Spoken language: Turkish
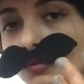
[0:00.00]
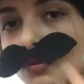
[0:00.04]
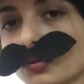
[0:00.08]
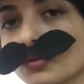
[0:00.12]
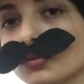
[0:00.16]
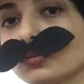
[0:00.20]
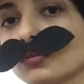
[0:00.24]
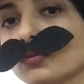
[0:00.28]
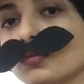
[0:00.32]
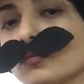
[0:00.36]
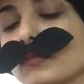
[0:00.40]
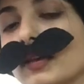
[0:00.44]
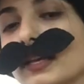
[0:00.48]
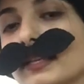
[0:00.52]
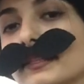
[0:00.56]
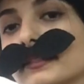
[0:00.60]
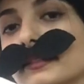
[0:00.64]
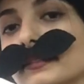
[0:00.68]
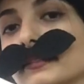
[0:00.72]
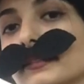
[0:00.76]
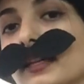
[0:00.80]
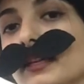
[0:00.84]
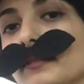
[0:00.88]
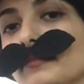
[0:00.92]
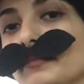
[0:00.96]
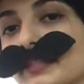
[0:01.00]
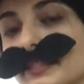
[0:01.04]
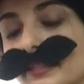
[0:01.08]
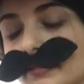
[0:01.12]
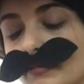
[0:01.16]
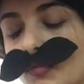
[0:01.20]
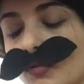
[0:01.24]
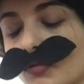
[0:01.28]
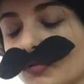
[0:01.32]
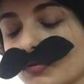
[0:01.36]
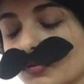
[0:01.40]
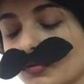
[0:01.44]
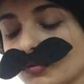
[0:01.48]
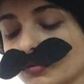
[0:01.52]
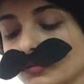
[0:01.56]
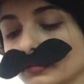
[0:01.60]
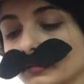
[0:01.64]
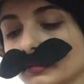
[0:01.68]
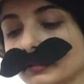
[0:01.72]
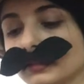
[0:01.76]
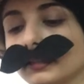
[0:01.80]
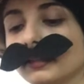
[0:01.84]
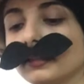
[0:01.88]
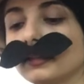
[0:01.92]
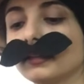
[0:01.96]
Dokunulmazlıklar bizim
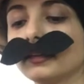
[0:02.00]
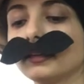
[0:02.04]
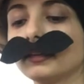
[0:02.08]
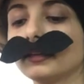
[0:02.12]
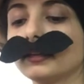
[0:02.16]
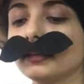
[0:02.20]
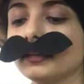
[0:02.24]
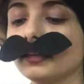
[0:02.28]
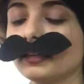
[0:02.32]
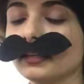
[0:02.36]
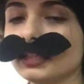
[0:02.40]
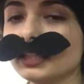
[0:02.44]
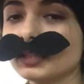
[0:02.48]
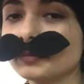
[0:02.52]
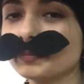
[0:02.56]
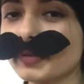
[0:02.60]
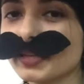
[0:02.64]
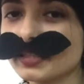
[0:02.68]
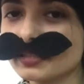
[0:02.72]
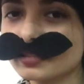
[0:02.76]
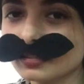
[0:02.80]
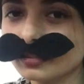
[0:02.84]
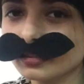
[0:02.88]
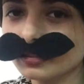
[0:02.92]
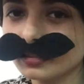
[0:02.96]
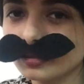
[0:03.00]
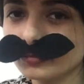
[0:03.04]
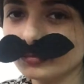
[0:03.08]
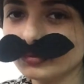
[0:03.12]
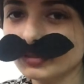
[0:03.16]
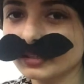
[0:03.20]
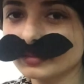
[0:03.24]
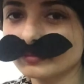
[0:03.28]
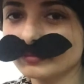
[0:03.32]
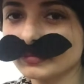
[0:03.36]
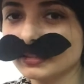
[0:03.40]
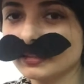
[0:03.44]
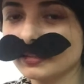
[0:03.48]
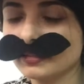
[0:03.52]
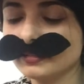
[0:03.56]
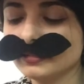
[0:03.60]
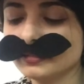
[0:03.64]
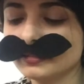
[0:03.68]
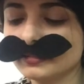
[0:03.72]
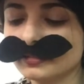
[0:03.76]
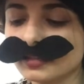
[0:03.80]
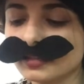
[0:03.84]
olsun. İlk başta kabul etmediler,